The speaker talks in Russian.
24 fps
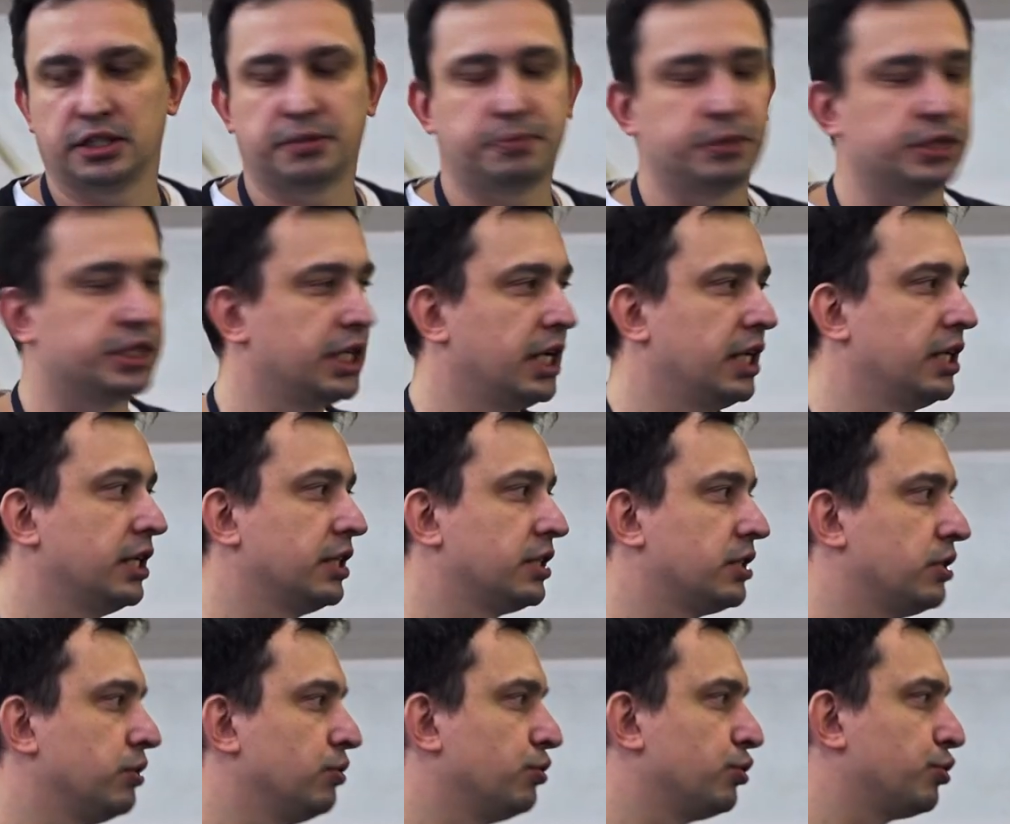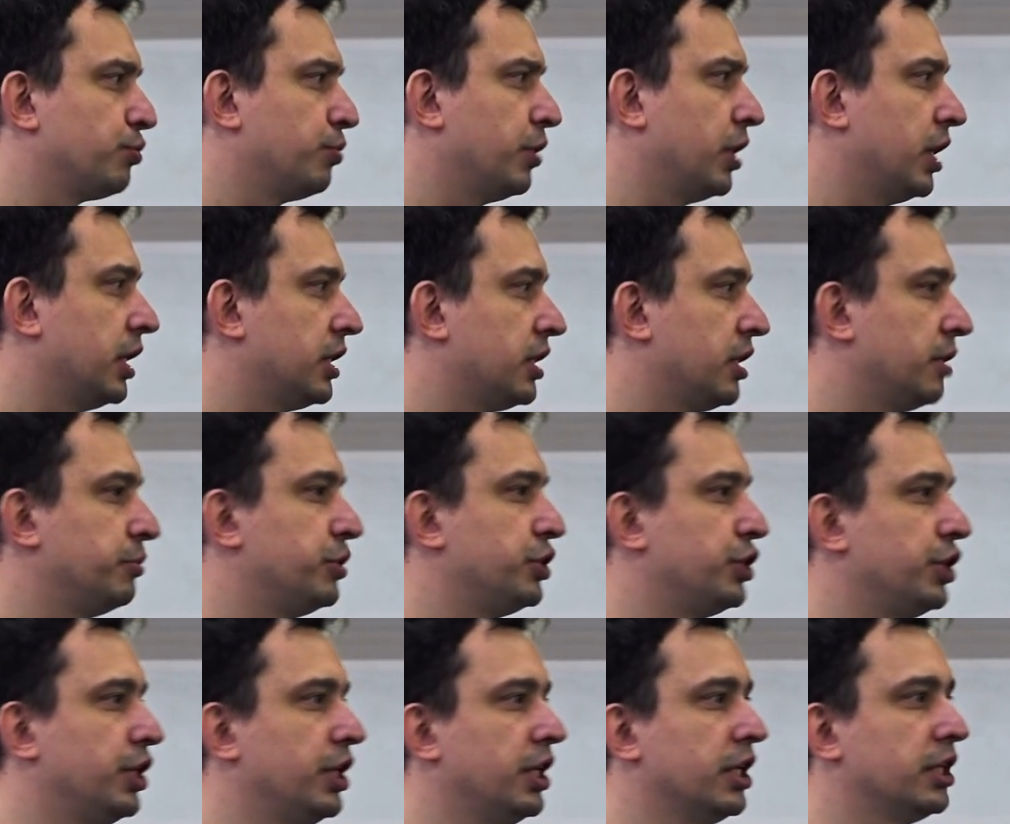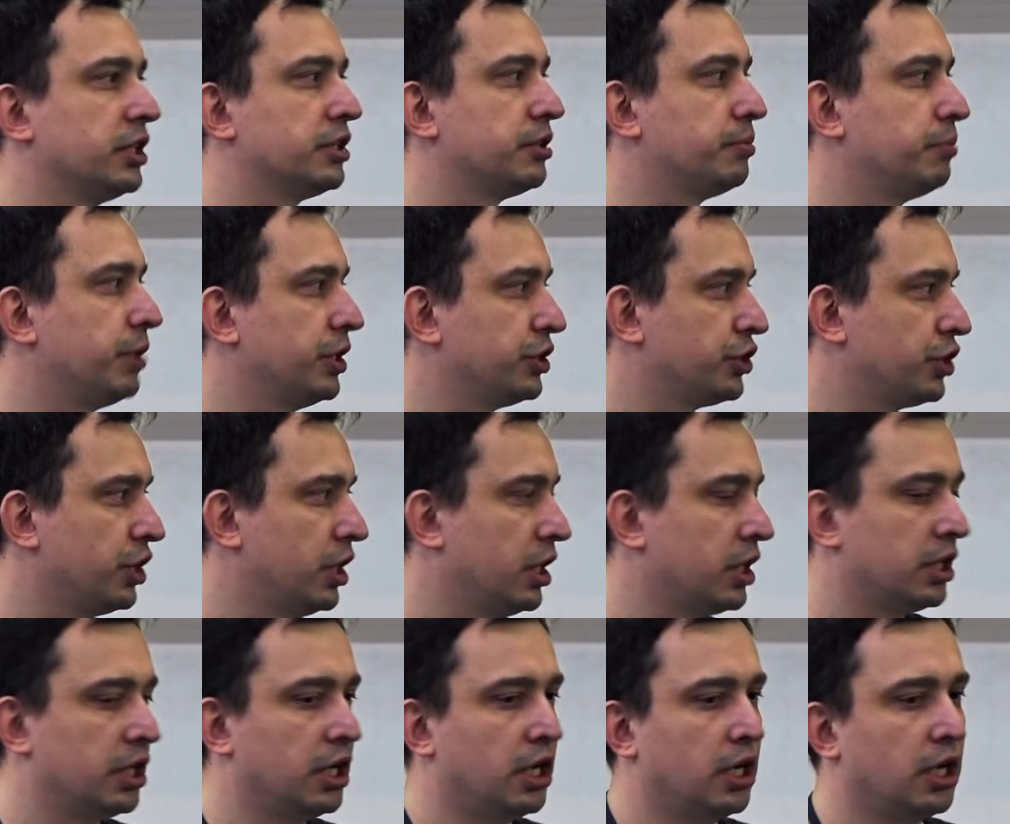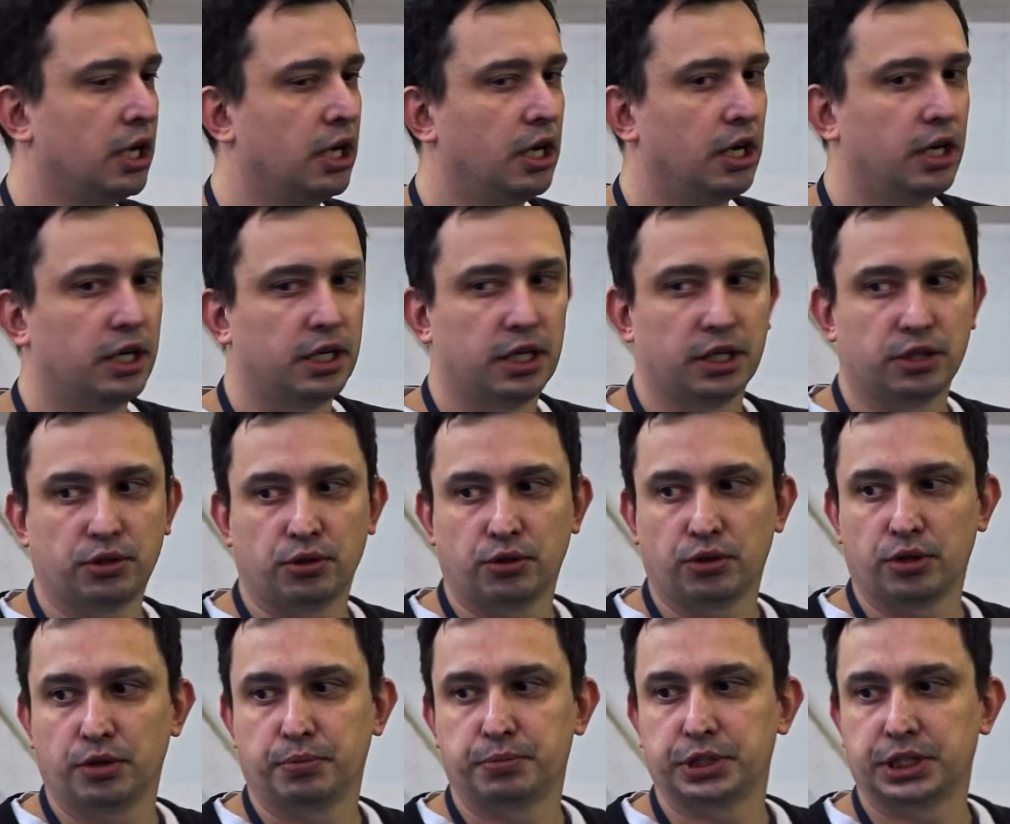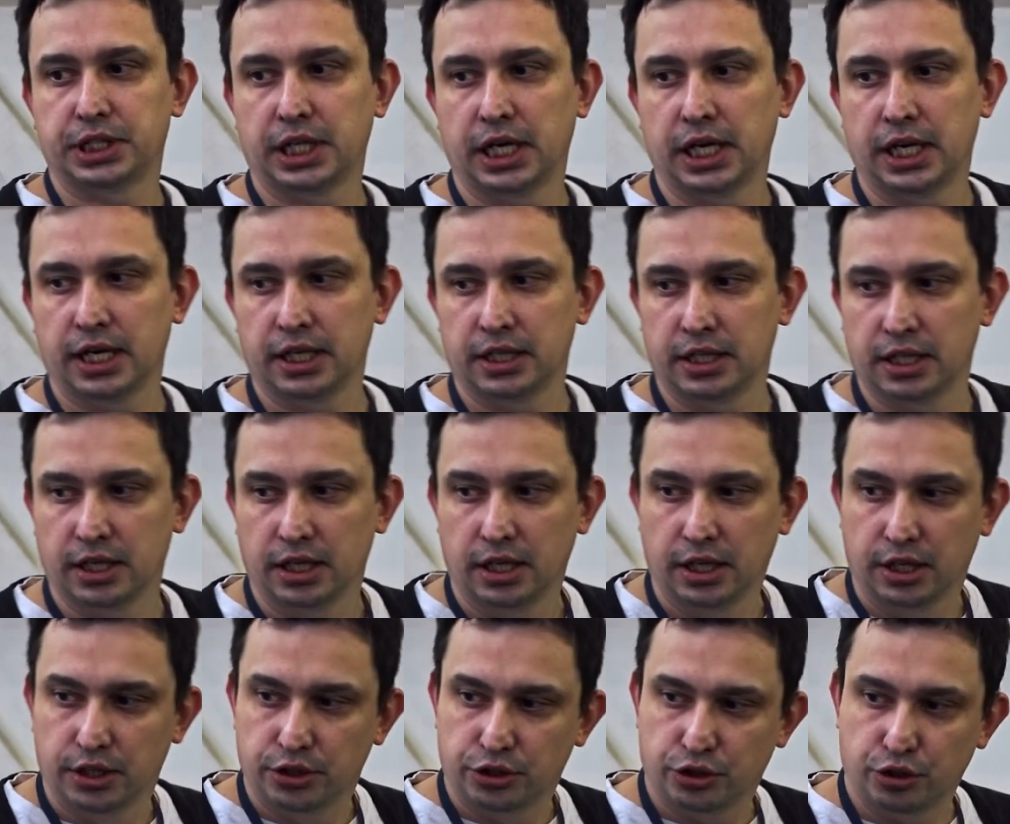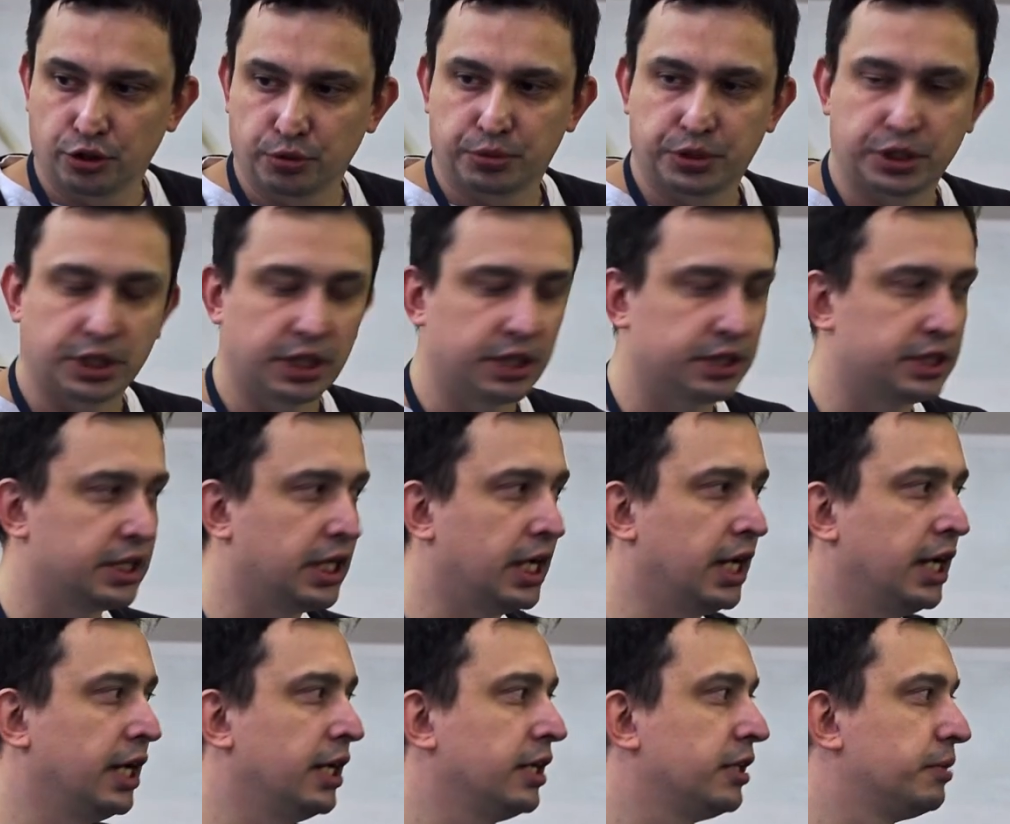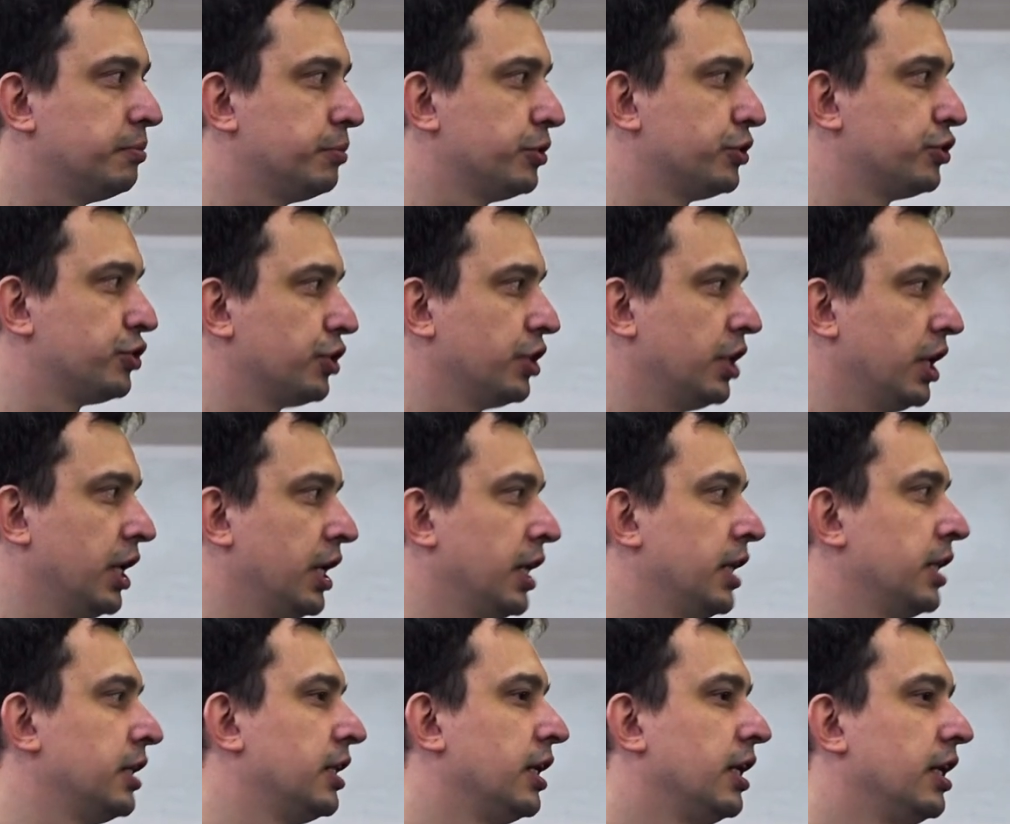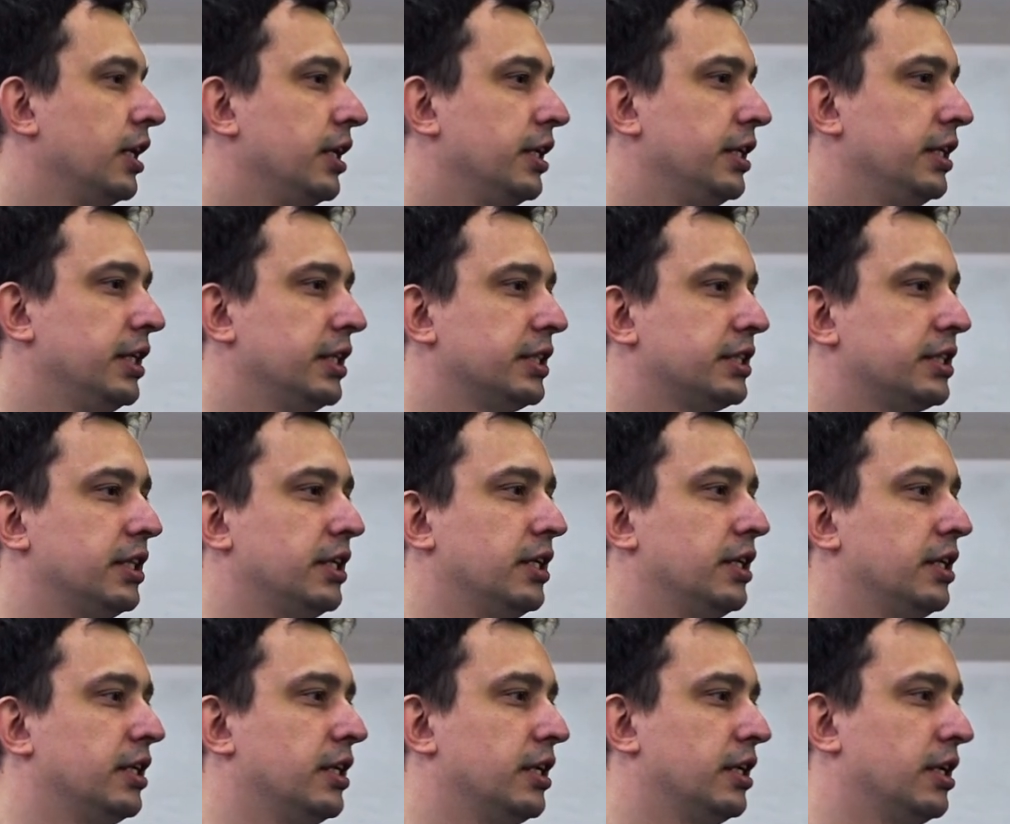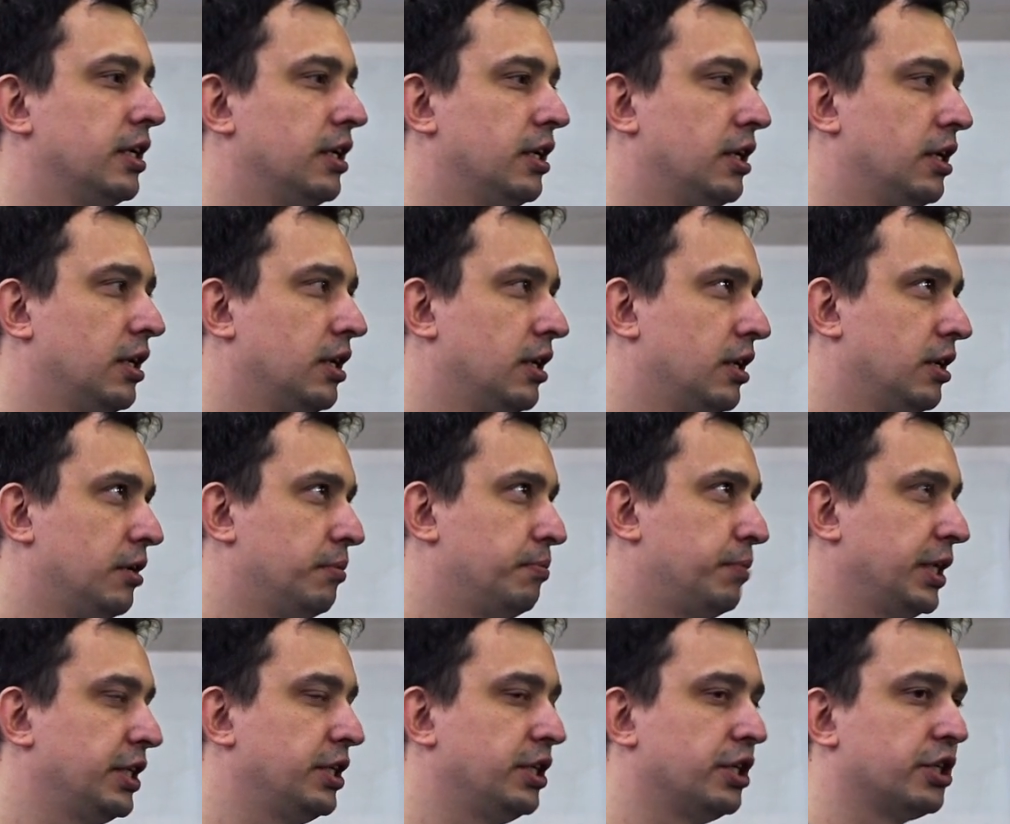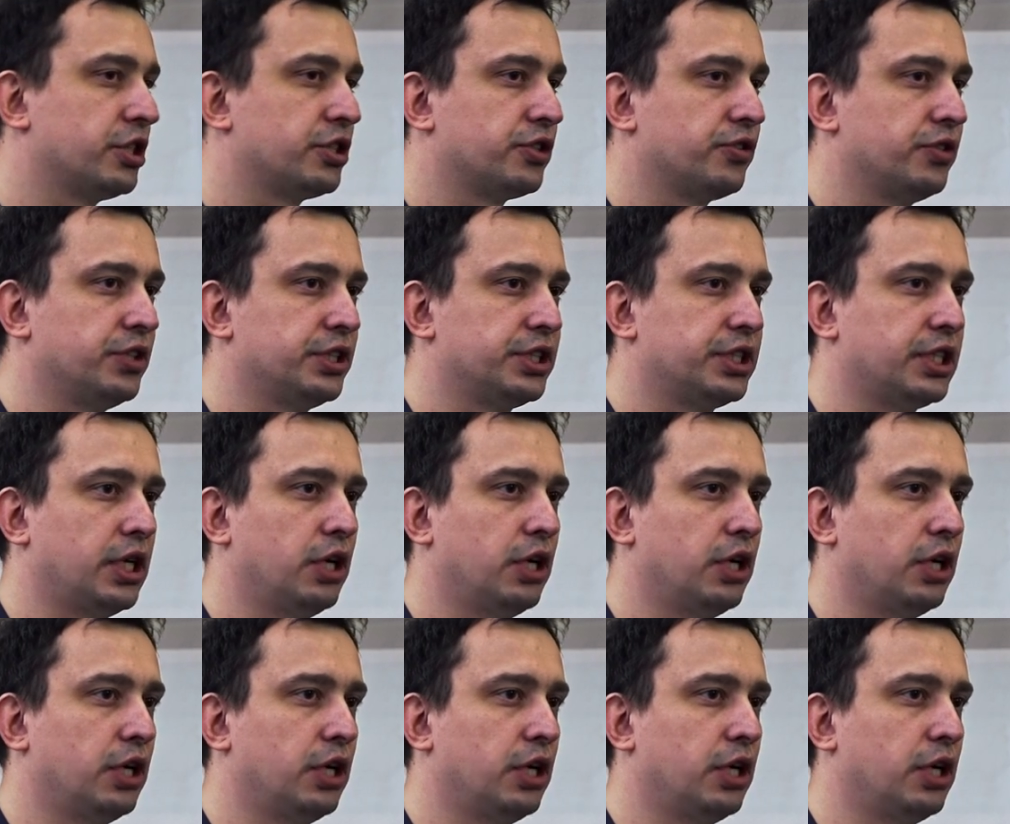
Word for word: специальная служба от МЧС пожарная, которая постоянно что-нибудь срезает, поджигает. Если э, поддерживается